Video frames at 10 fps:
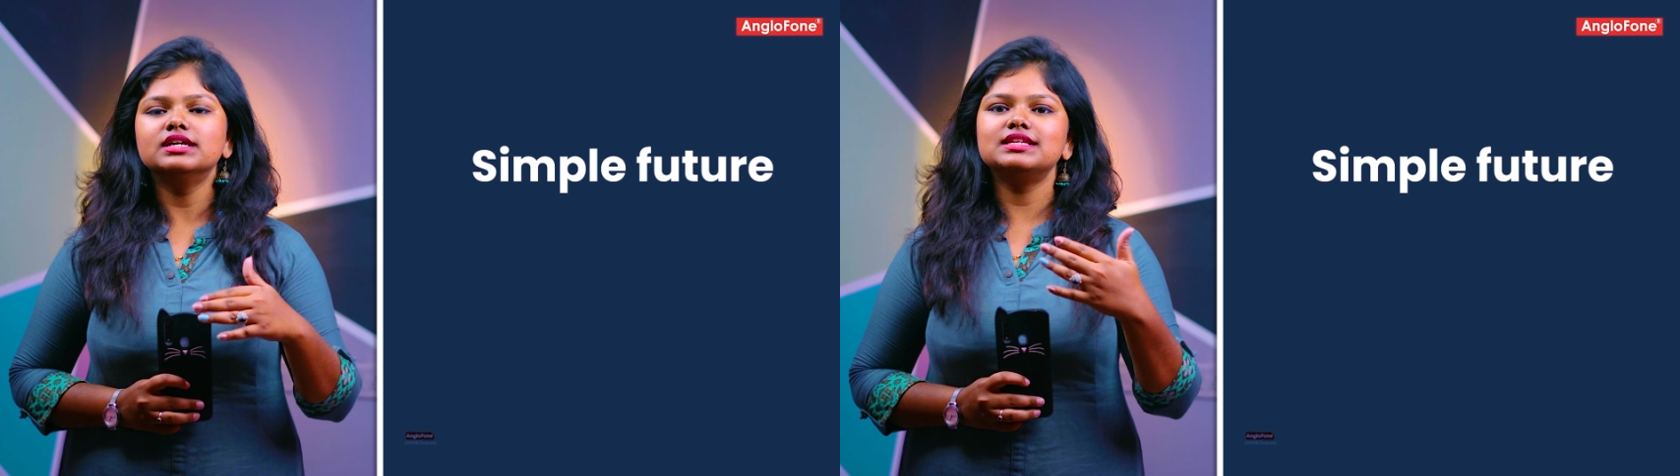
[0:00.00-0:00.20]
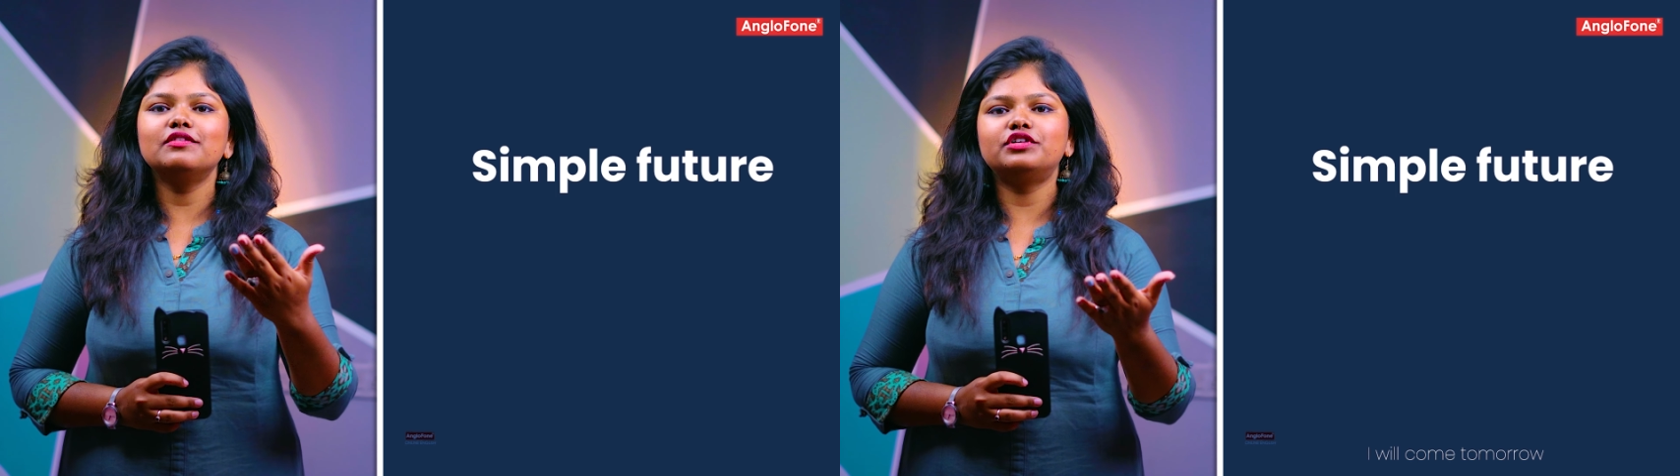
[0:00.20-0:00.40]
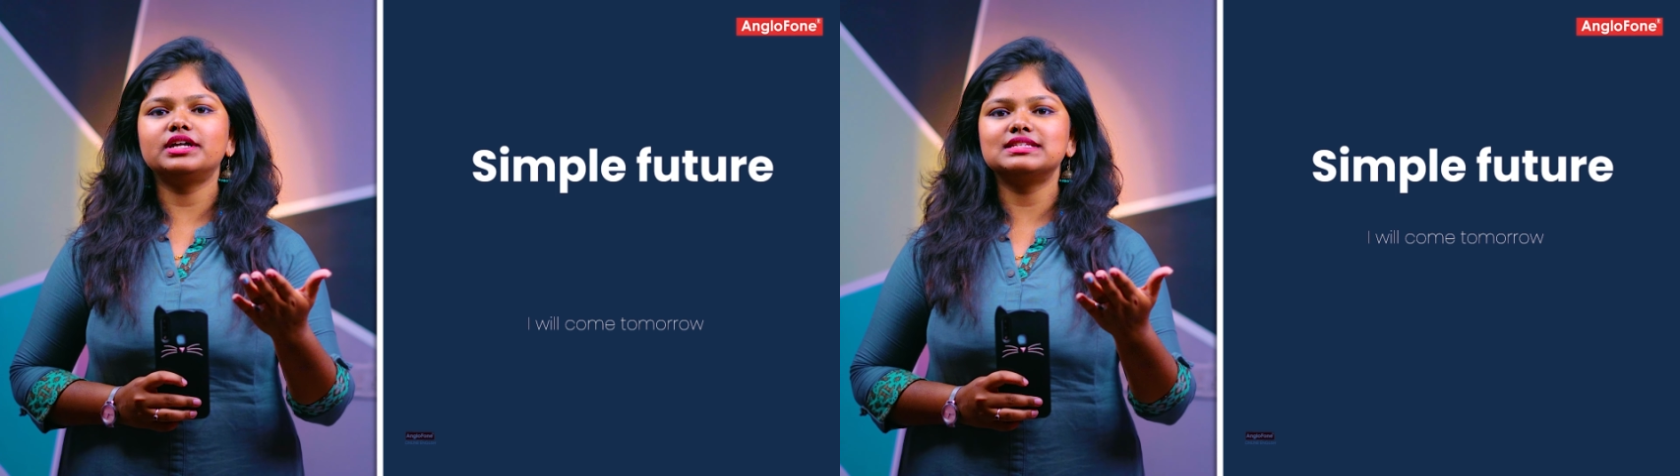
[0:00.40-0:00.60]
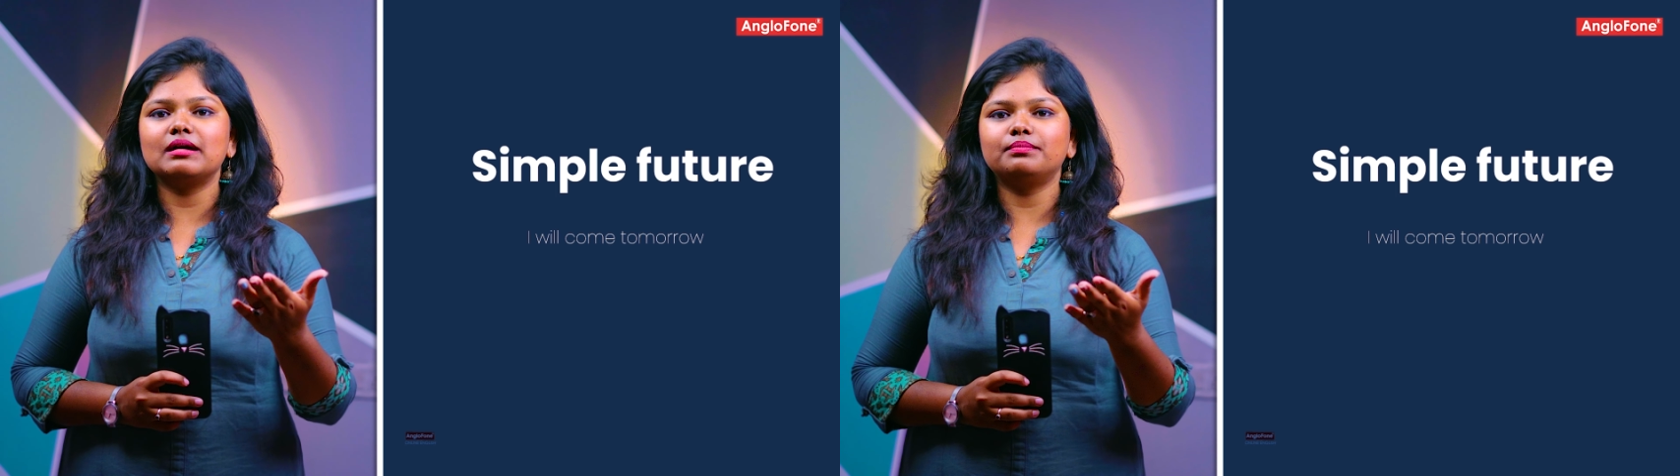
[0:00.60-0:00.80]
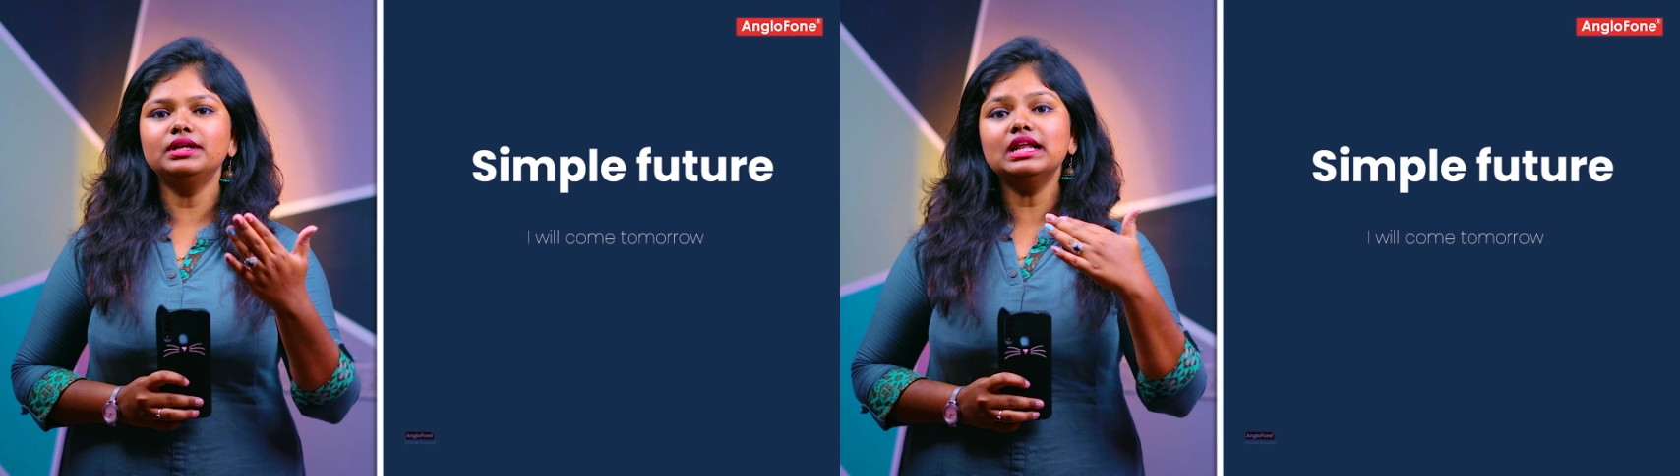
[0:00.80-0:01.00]
சே ஃபார்
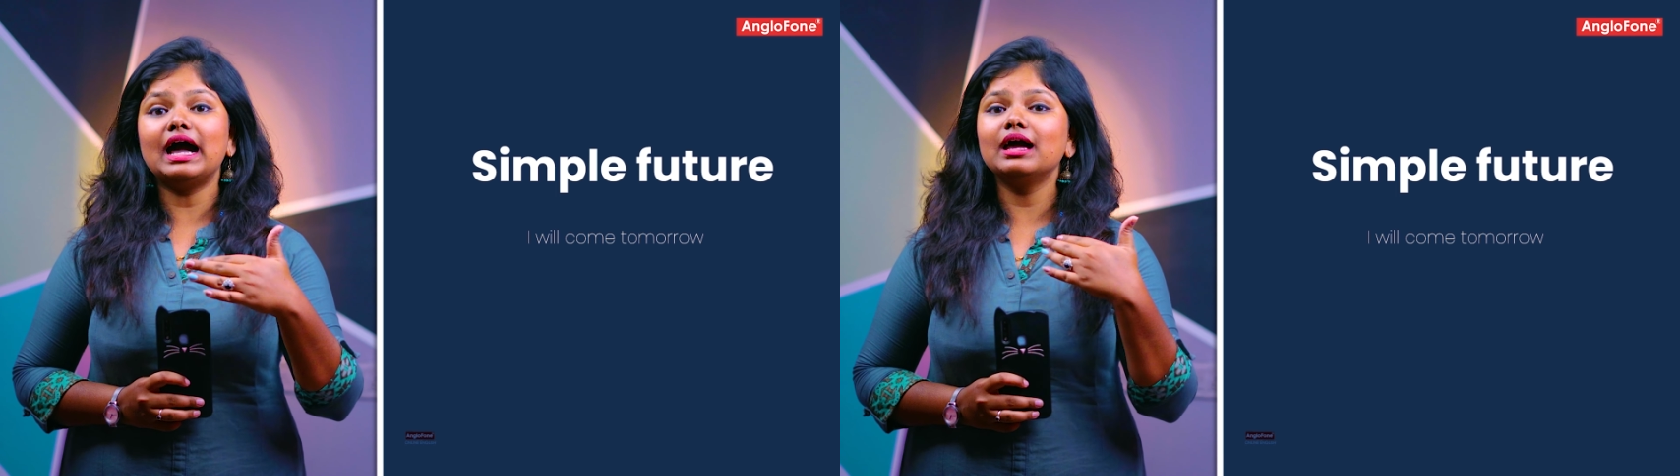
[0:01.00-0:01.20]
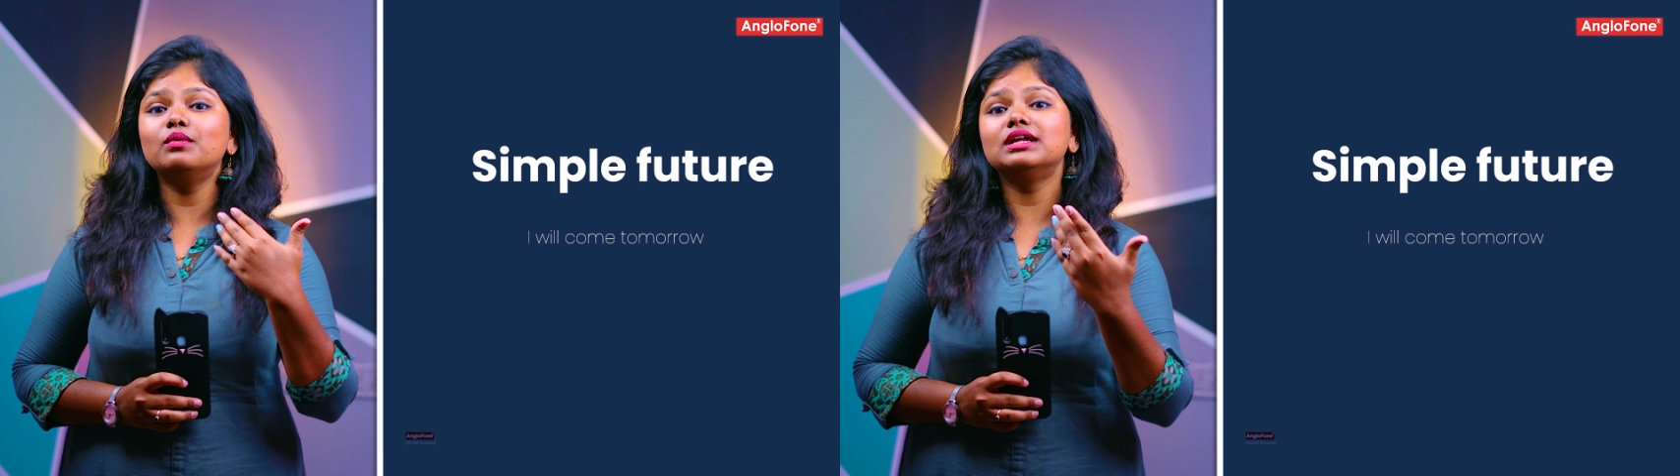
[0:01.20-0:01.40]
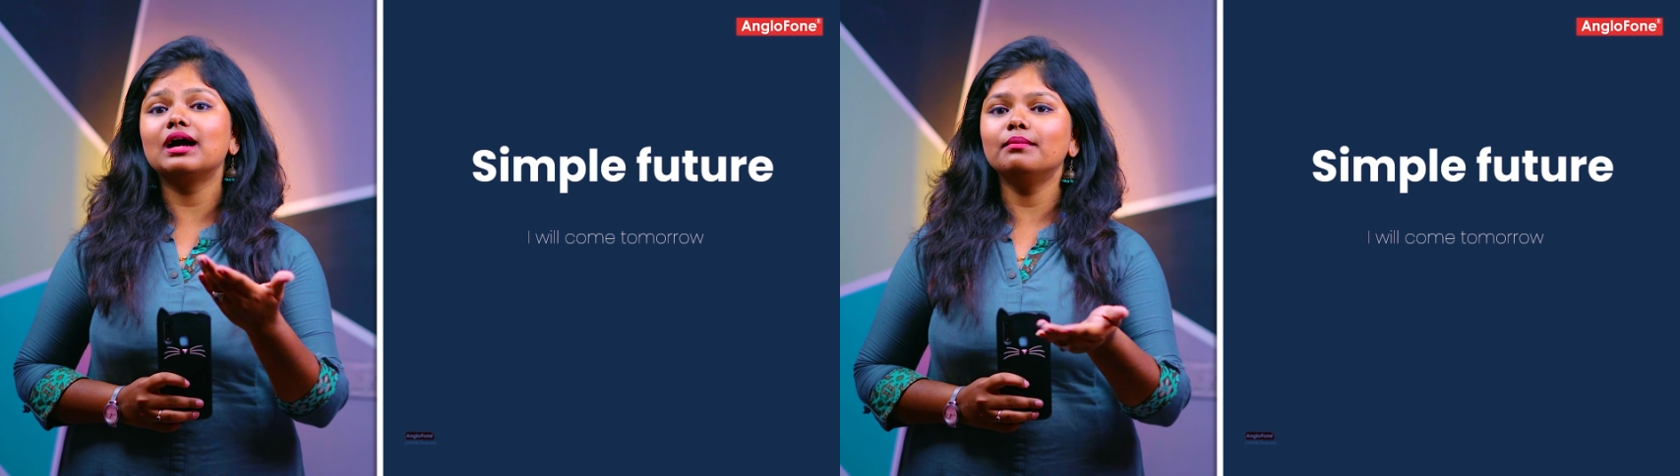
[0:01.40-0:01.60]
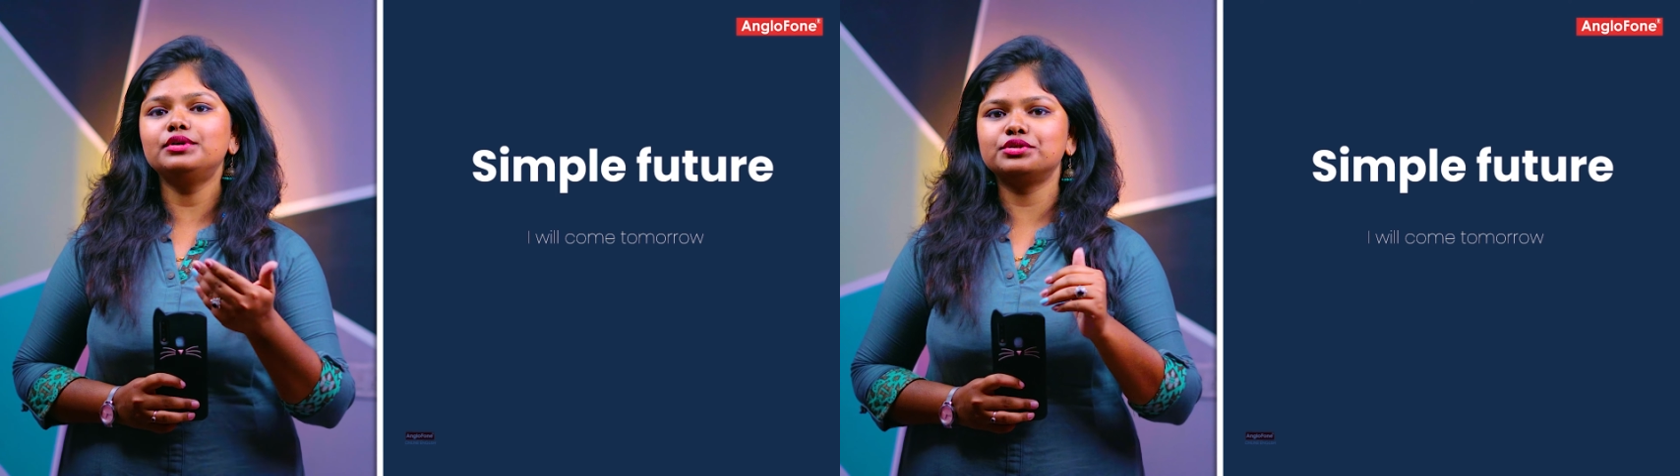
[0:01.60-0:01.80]
எக்ஸாம்பிள் ஐ வில் கம்